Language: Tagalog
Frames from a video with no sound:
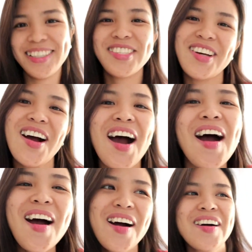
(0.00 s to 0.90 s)

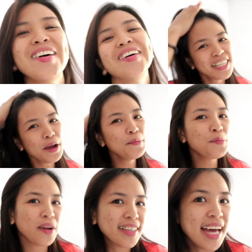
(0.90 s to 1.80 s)
Job!
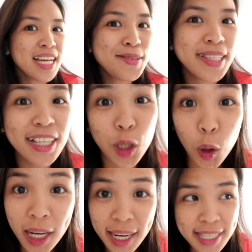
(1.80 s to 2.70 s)
Siyempre, taas ang
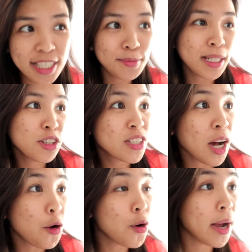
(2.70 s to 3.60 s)
tag-tolerance manggod
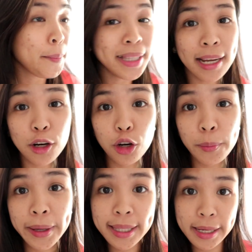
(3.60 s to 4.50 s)
sa unang patanon
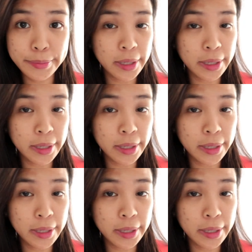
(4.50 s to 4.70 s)
pa ta,